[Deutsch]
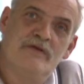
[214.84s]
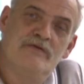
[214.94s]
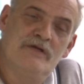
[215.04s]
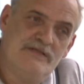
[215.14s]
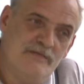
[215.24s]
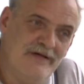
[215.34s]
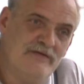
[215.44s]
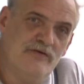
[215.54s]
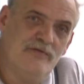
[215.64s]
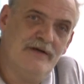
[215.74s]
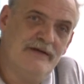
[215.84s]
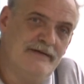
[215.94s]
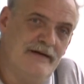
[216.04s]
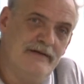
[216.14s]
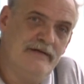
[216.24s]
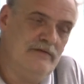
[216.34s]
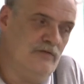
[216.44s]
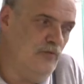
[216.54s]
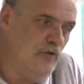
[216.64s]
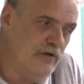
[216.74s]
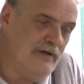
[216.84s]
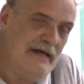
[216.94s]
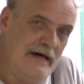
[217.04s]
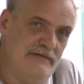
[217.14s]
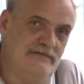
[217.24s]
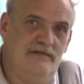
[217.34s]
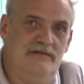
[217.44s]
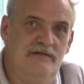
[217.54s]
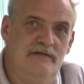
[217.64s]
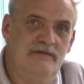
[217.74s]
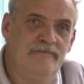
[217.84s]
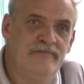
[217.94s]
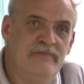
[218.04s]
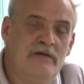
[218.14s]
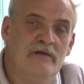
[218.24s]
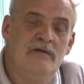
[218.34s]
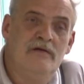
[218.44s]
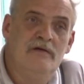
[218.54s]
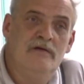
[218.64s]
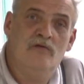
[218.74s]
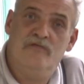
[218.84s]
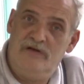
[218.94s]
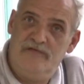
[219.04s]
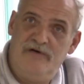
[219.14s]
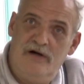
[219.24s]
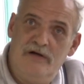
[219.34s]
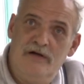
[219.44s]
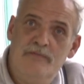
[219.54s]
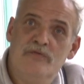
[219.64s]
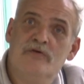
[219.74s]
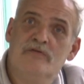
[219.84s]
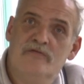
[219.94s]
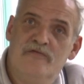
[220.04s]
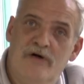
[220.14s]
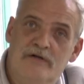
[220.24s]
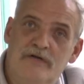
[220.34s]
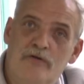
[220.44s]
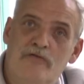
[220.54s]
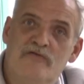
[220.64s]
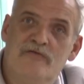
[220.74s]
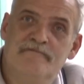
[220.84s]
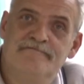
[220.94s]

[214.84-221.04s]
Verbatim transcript: und jetzt macht euch mal Gedanken um eure Ladetechnik. Und wenn ihr Fragen habt, fragt den Götz.